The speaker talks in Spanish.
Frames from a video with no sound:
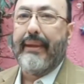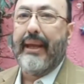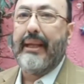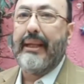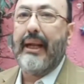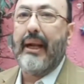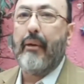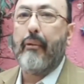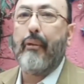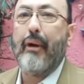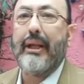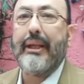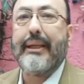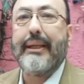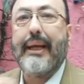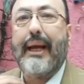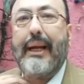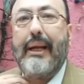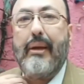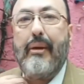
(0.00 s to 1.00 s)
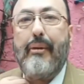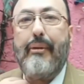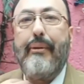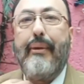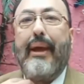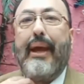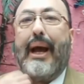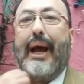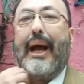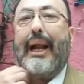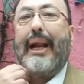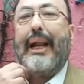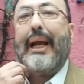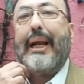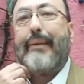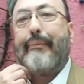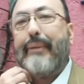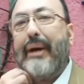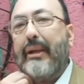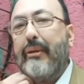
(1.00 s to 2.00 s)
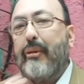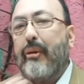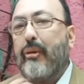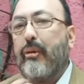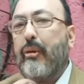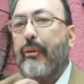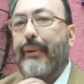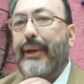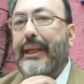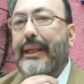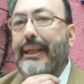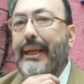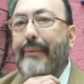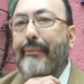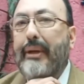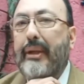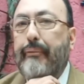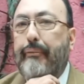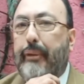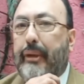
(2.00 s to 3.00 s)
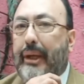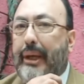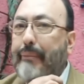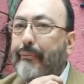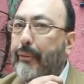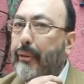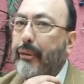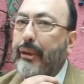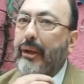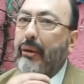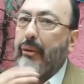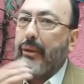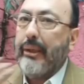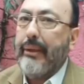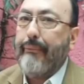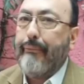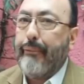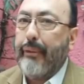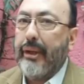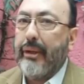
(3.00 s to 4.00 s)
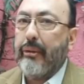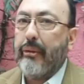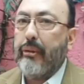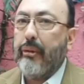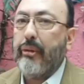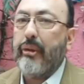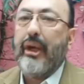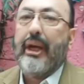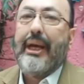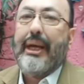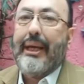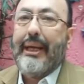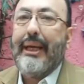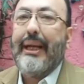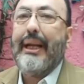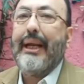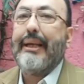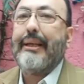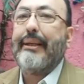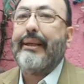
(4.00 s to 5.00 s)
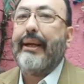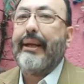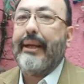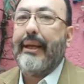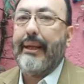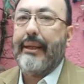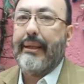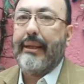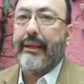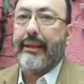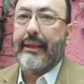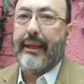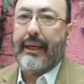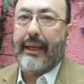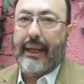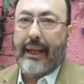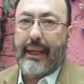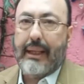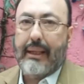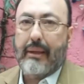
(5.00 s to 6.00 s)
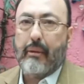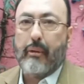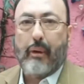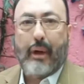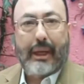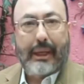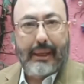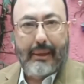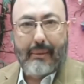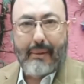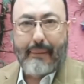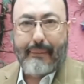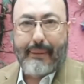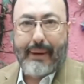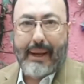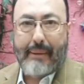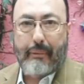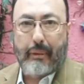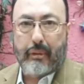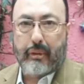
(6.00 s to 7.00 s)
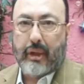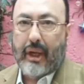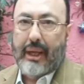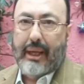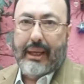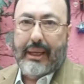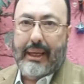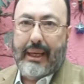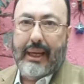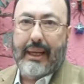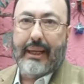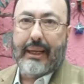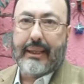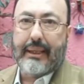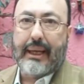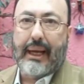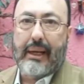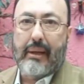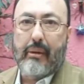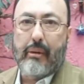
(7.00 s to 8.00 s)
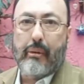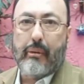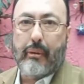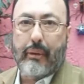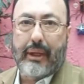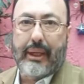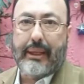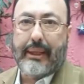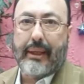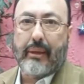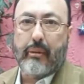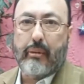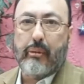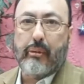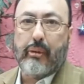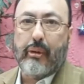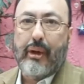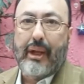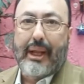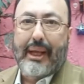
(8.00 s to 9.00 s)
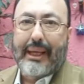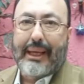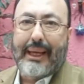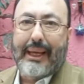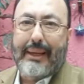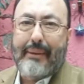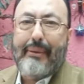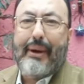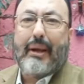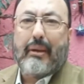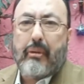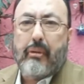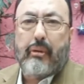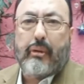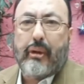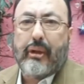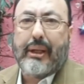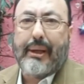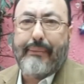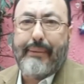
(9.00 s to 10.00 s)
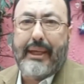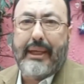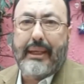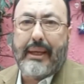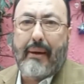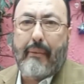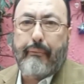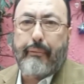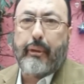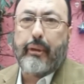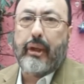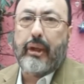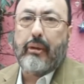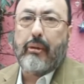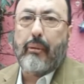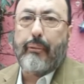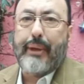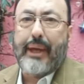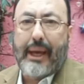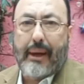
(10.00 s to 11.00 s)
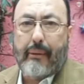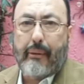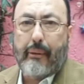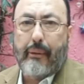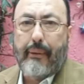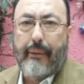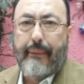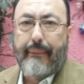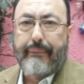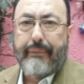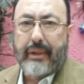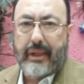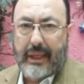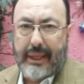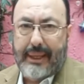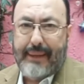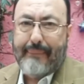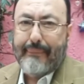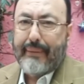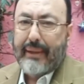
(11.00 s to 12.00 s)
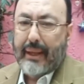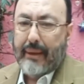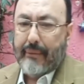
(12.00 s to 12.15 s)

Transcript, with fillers: en el cual salió alarmando sobre temas, por ejemplo, de los impuestos y las tarjetas de crédito. Aquí lo hablamos y él salió con este asunto, que era un asunto también ya un poquito viejo, ¿sí?